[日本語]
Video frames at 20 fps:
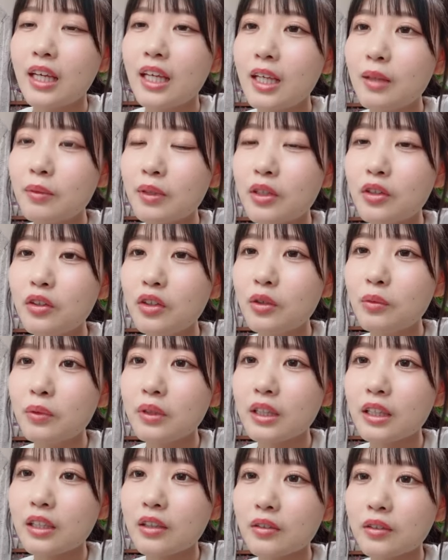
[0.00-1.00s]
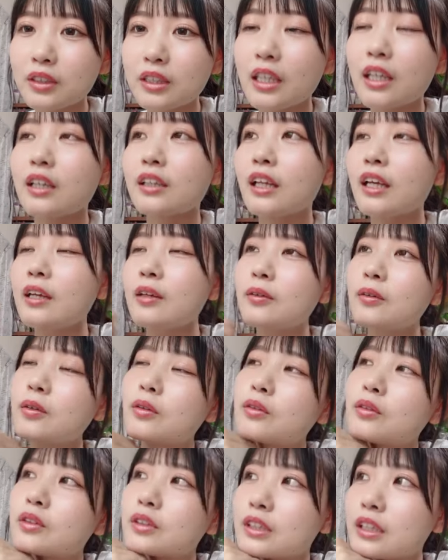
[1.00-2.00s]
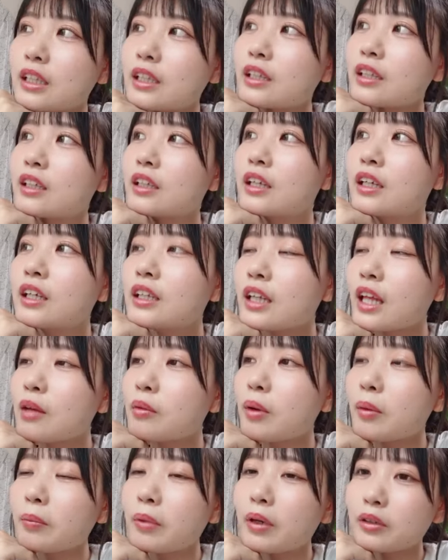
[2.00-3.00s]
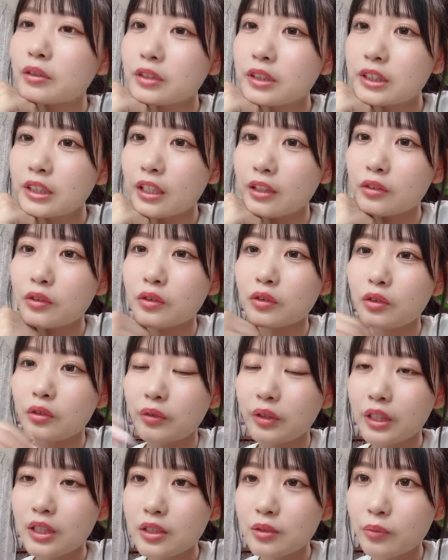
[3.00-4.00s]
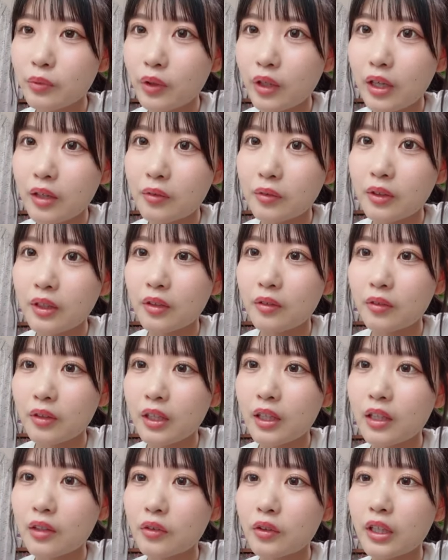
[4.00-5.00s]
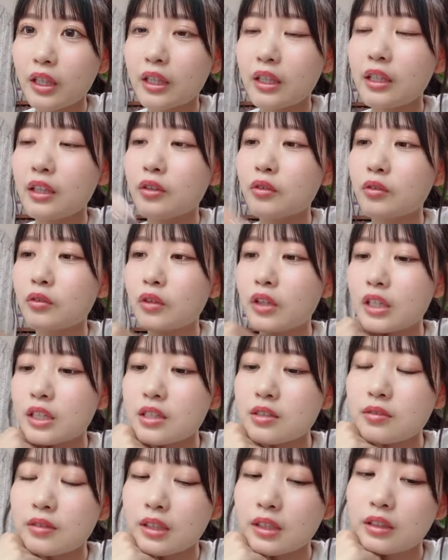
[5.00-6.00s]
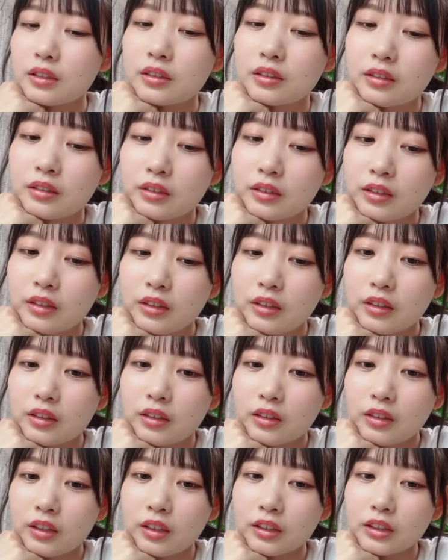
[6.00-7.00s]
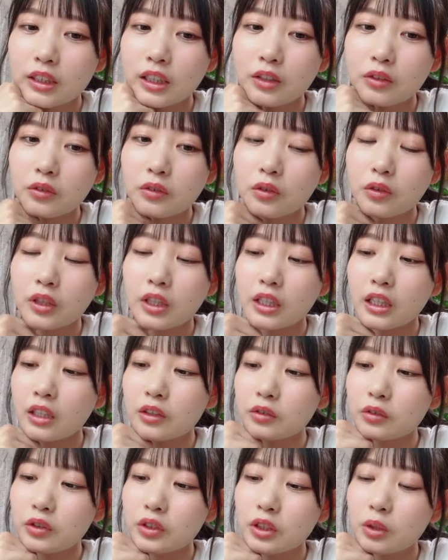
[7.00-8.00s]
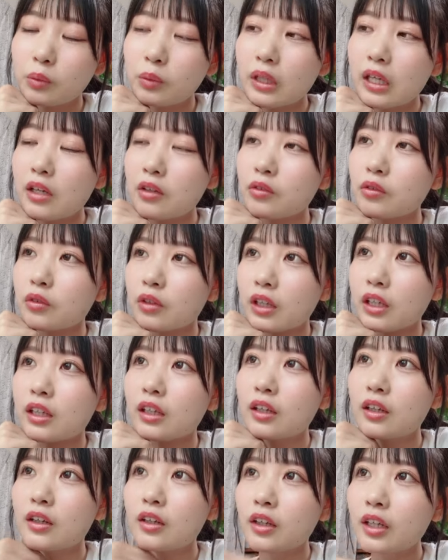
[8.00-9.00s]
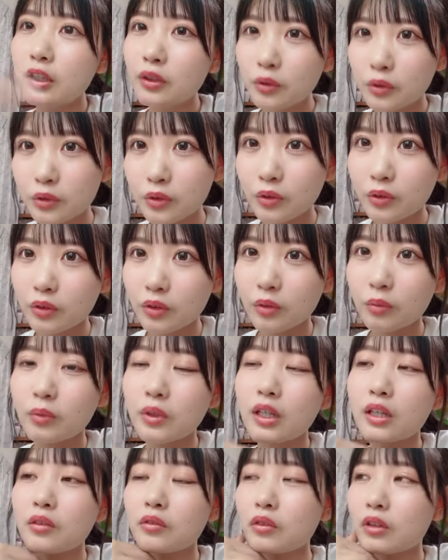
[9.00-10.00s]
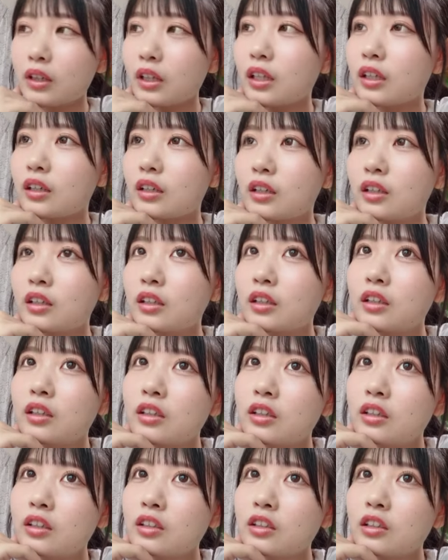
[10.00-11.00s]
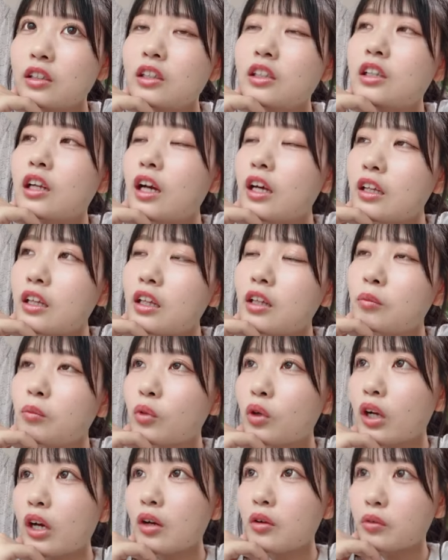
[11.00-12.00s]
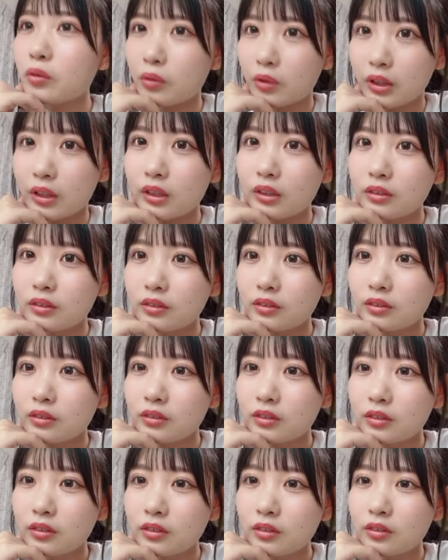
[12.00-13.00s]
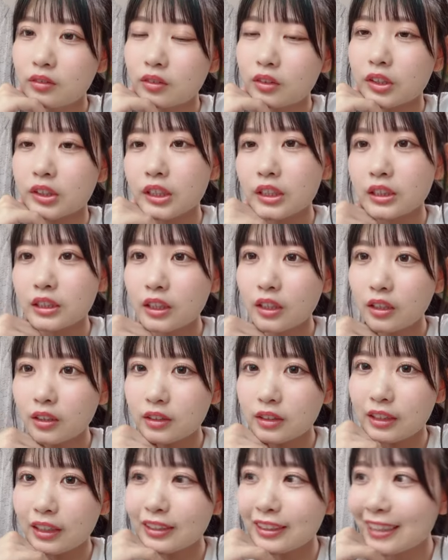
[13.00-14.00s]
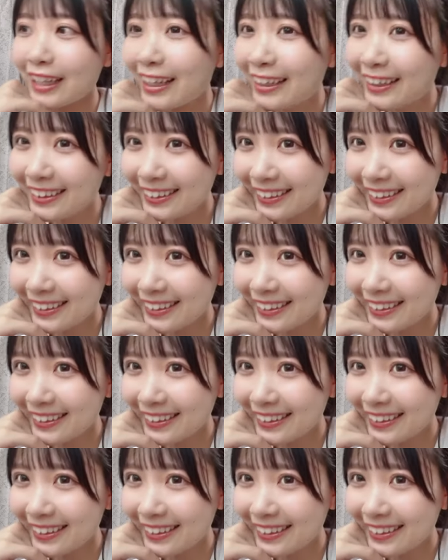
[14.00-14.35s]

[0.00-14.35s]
今急に思ったけどさ大富豪のさテーマパークチケットっていうのはいつもらえるんだろうねあと焼肉のやつはんかちゃんと企画としてもらえるのか「はいどうぞ」ってもらえるのか依頼人もらえるのかなんかざんざんざんざん